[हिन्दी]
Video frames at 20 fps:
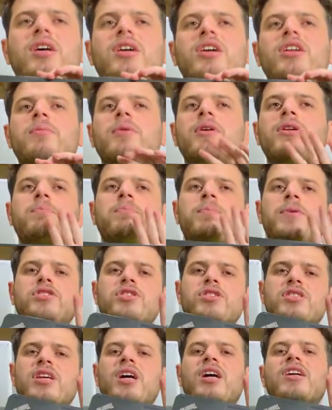तकरीबन
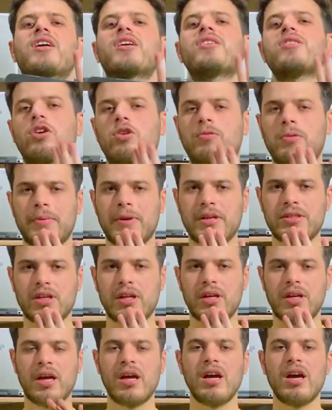पच्चीस से अट्ठाईस हजार रुपए
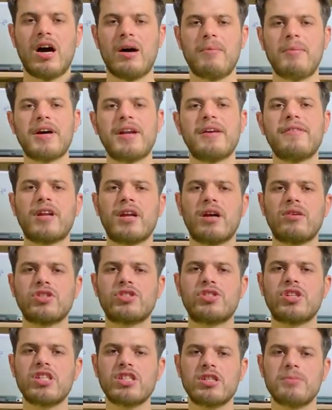जी हमारे
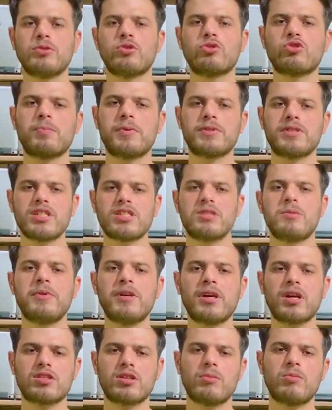वेयर चार जीबी दो सौ पचास
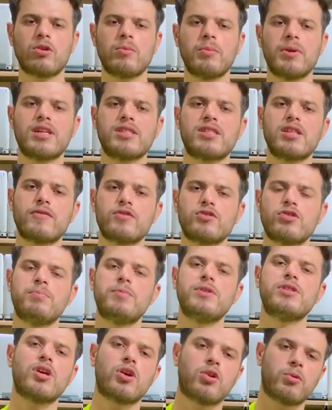जीबी कस्टमर को मिलेगा
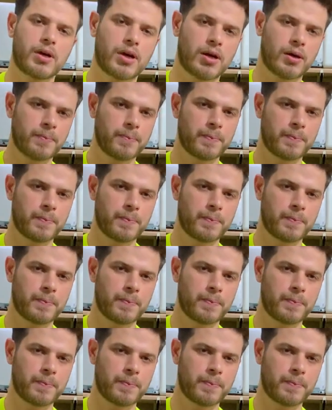सिर्फ बीस हजार